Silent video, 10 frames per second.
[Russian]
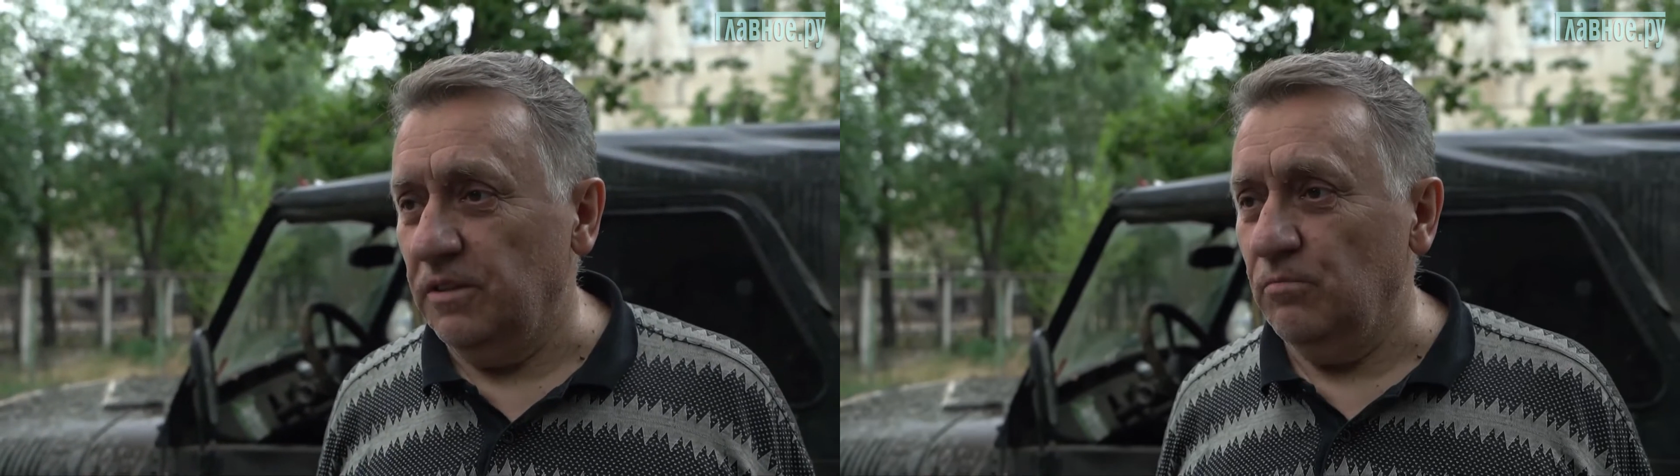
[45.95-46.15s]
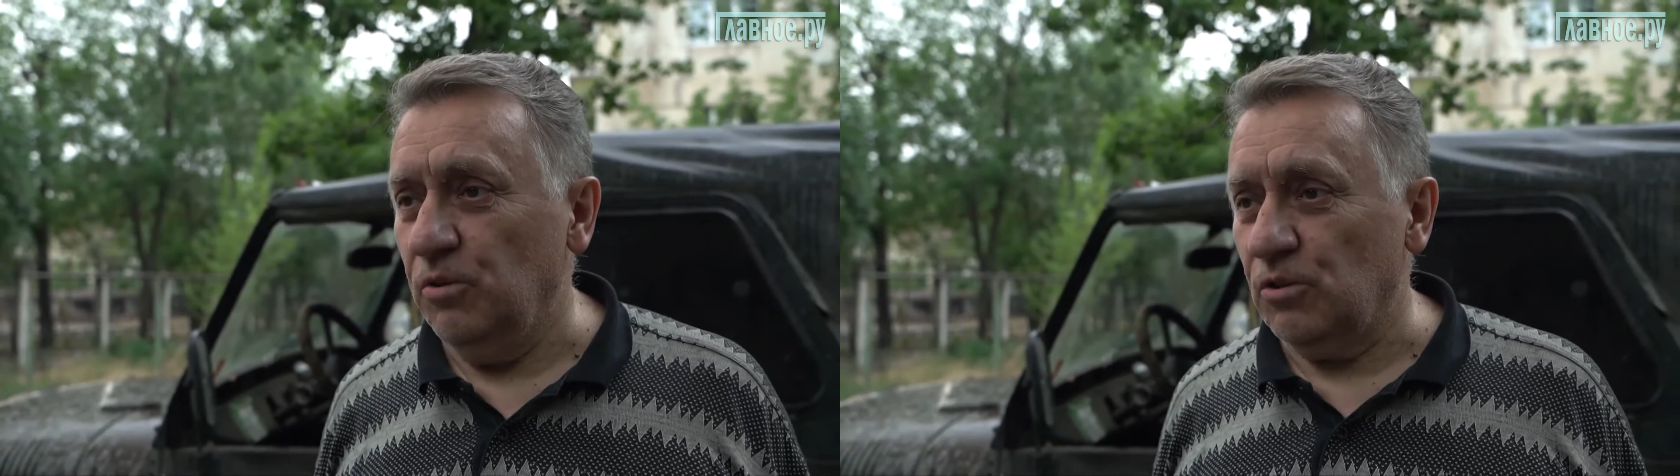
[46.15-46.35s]

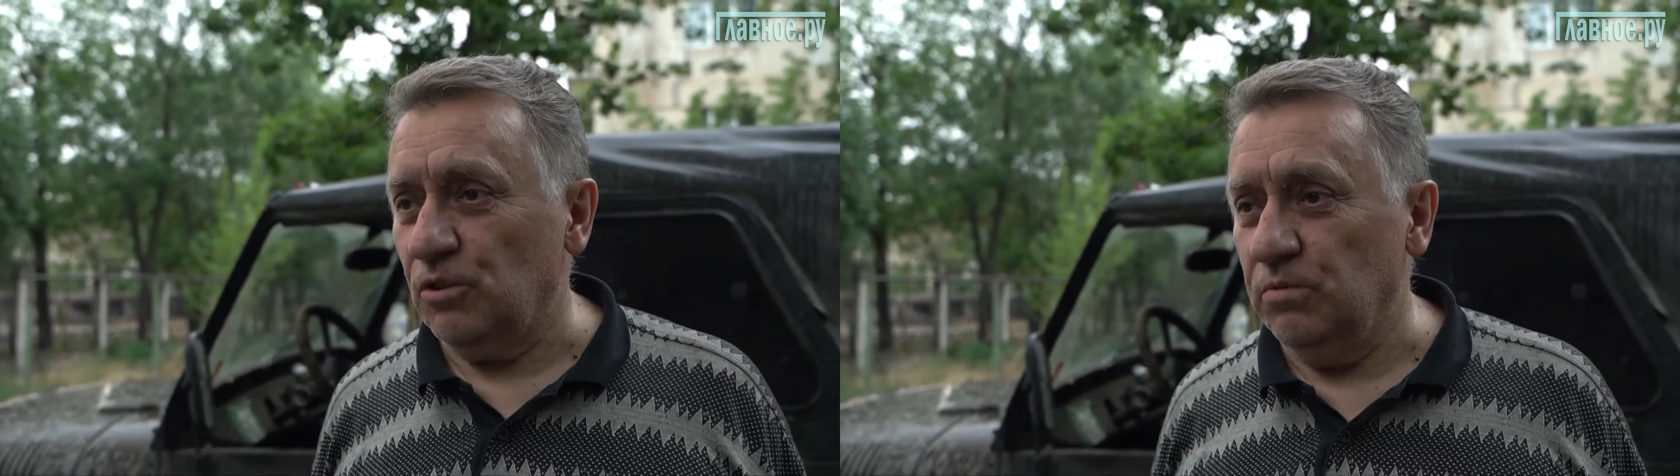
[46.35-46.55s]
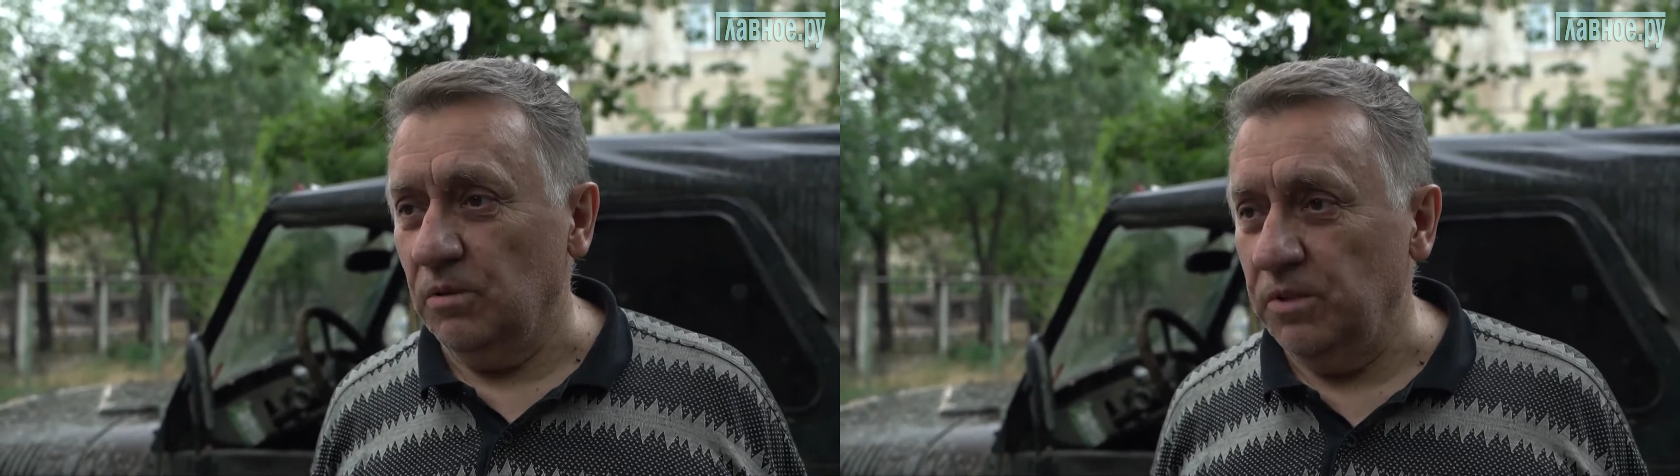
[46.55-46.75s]
дай бог,
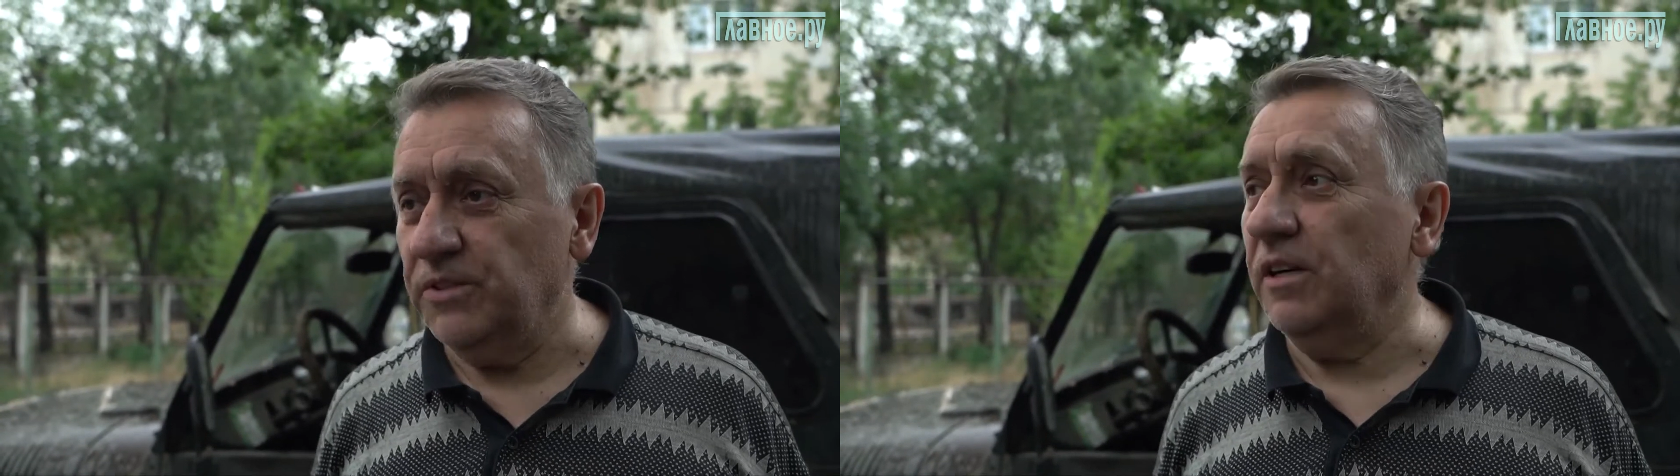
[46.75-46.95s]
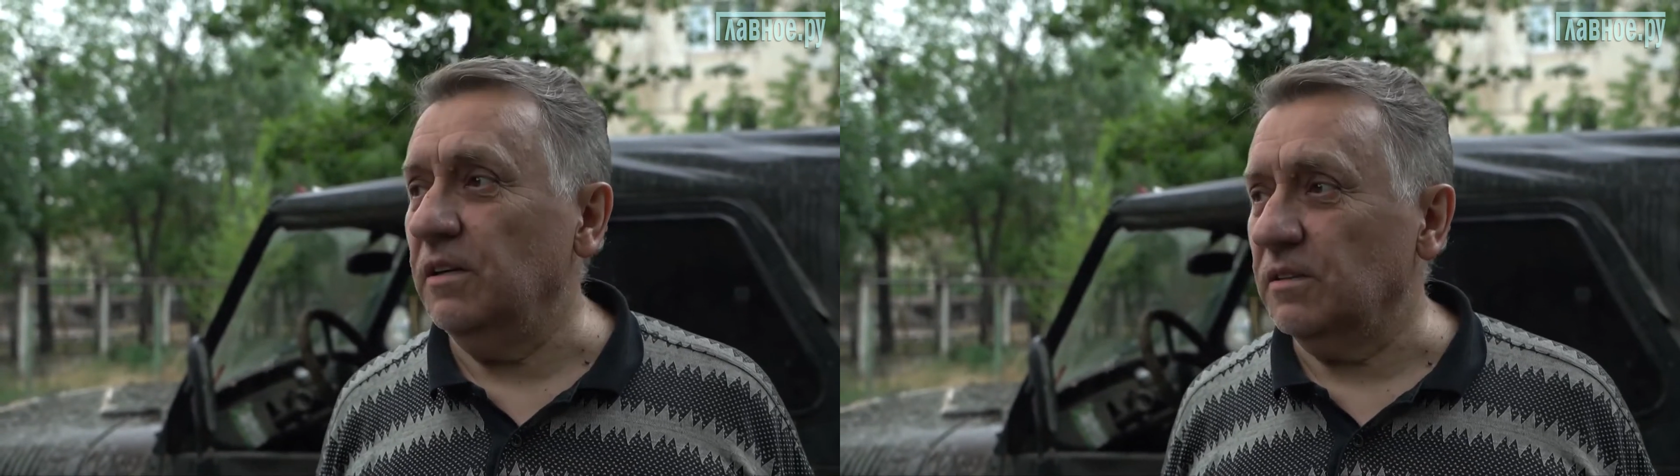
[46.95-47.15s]
чтобы
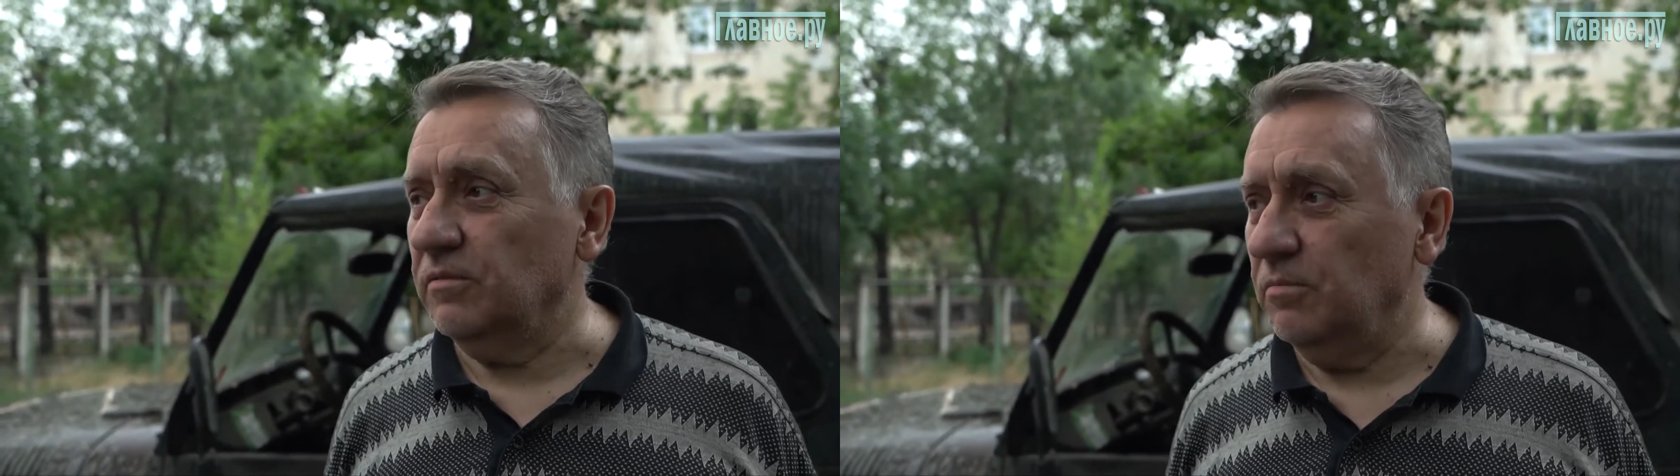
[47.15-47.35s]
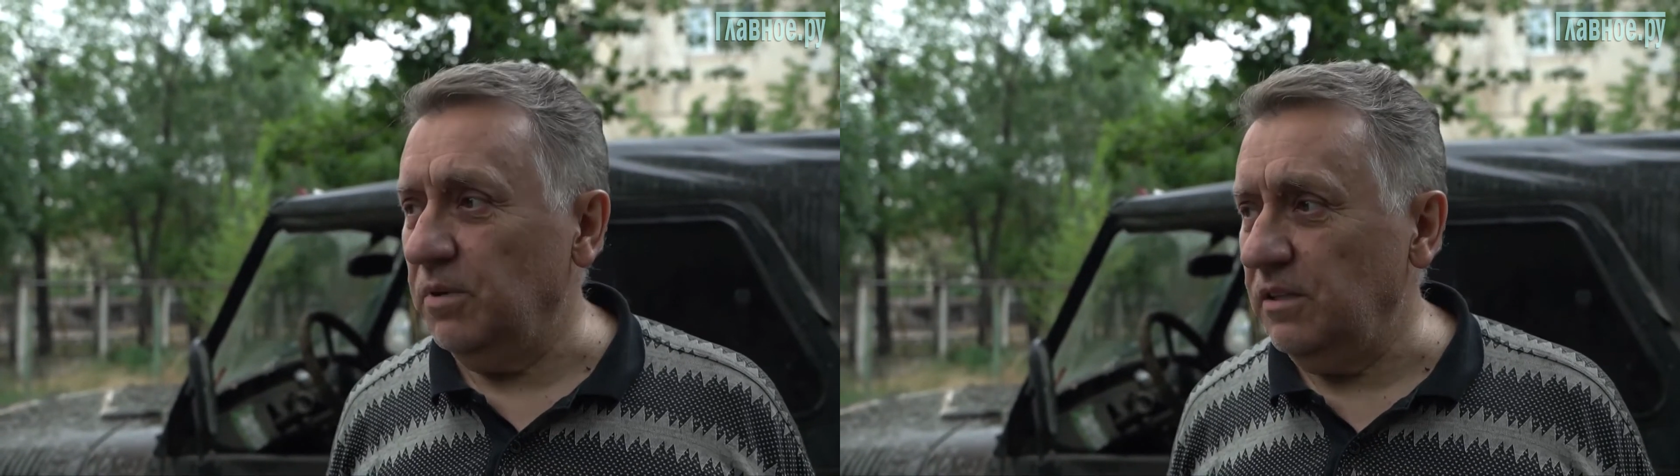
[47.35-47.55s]
быстрее
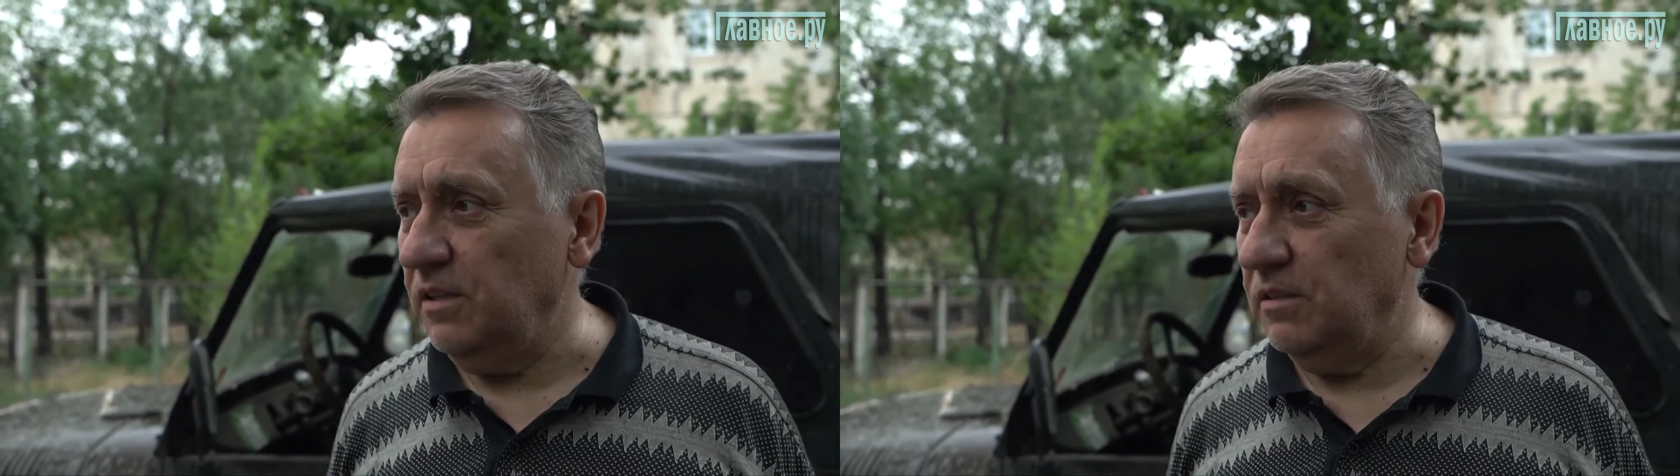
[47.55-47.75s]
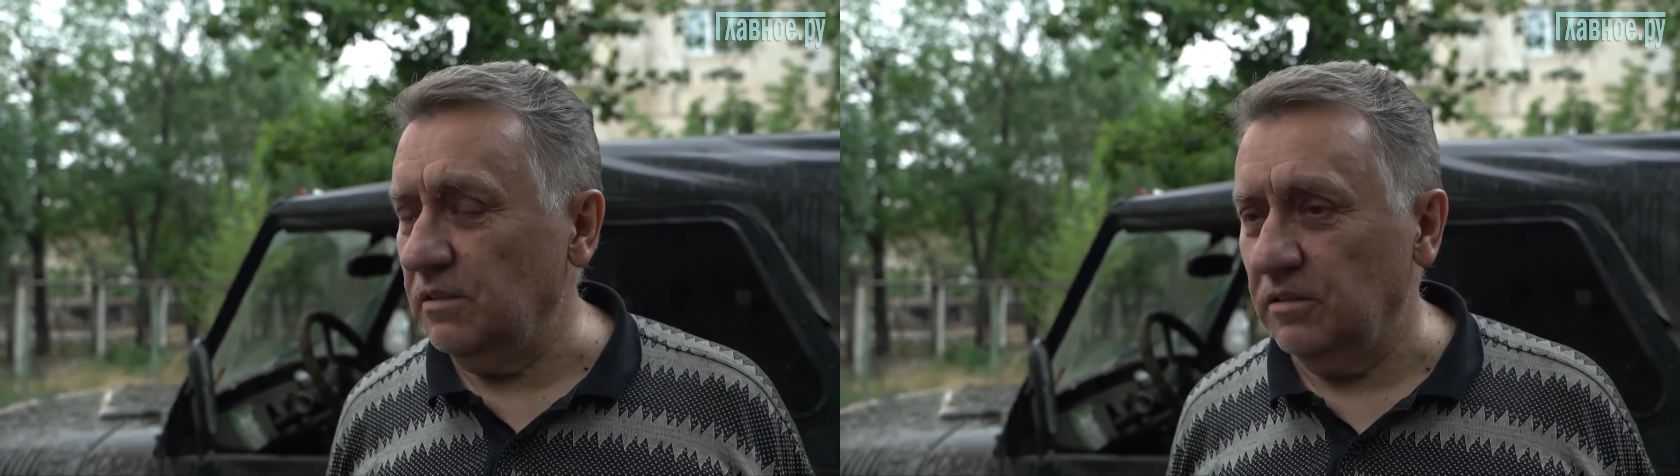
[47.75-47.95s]

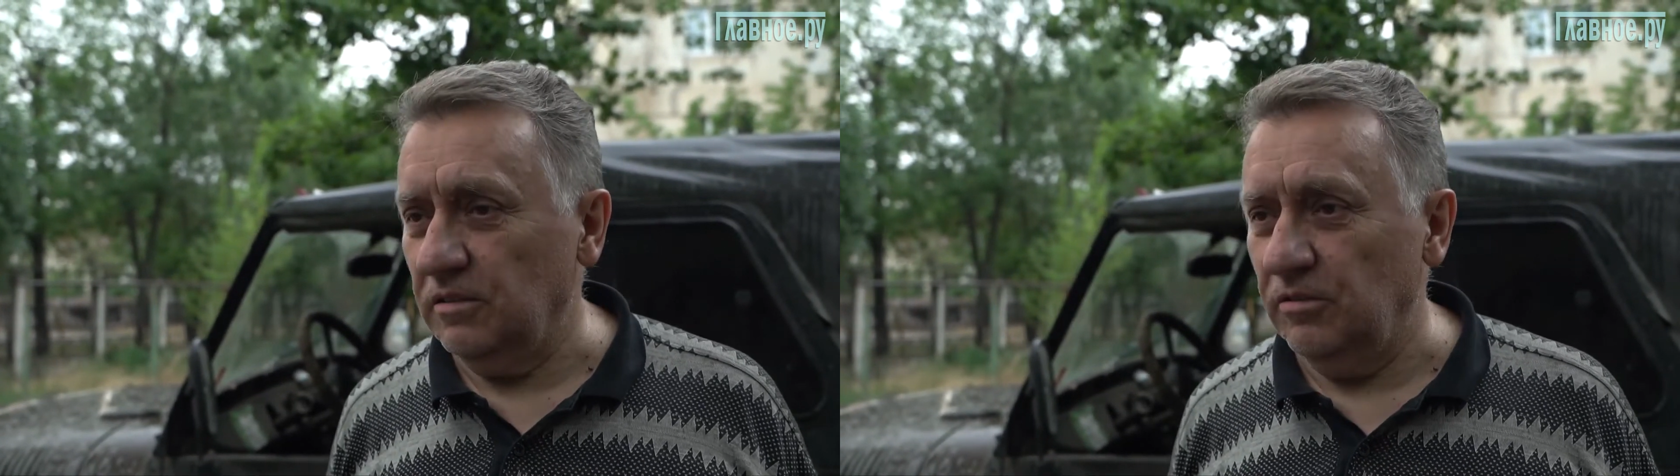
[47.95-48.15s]
освободили,